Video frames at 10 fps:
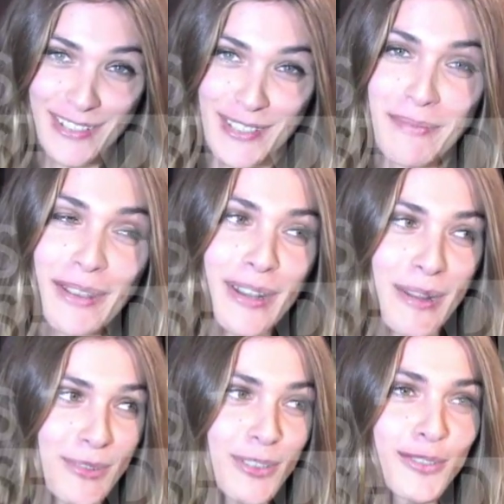J'espère que
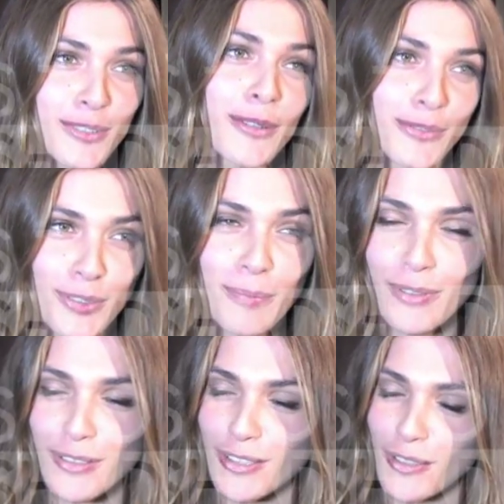l'amour dure,
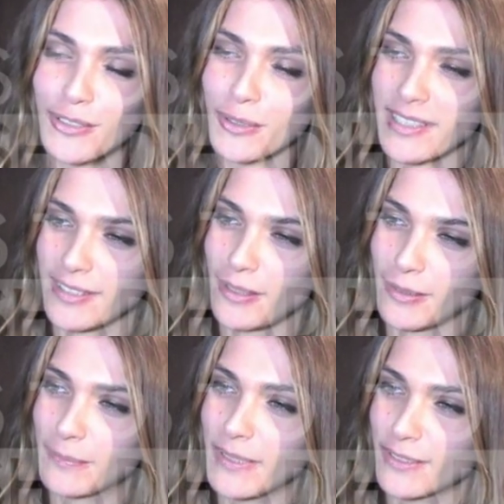plus longtemps que trois ans,
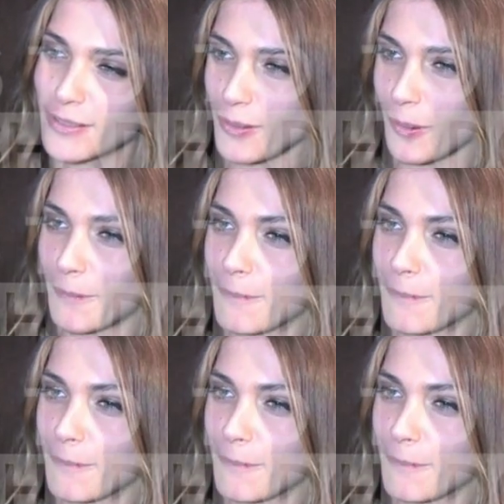bien sûr.